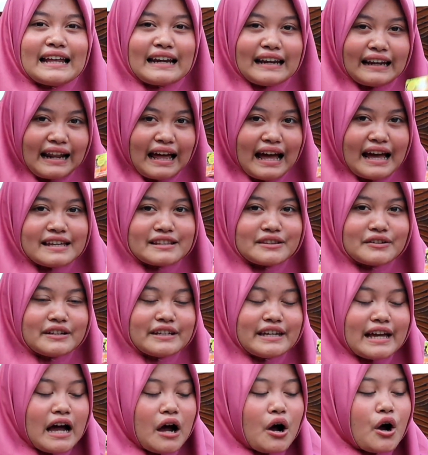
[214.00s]
Nah itu
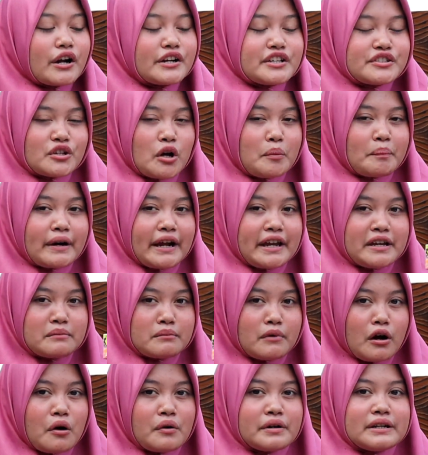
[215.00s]
dia Oriso
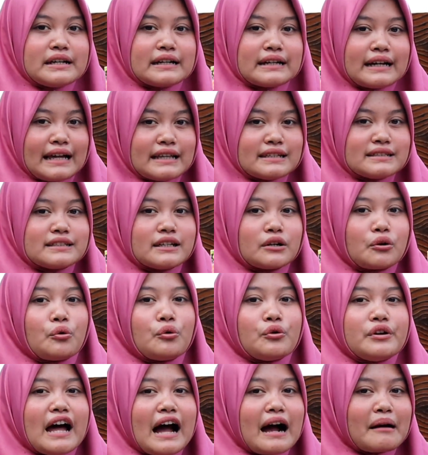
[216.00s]
Rainbow dengan
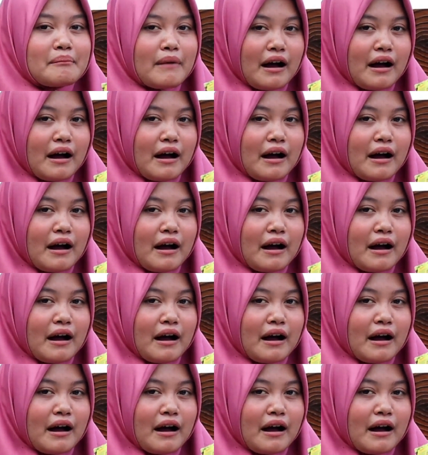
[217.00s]
segudang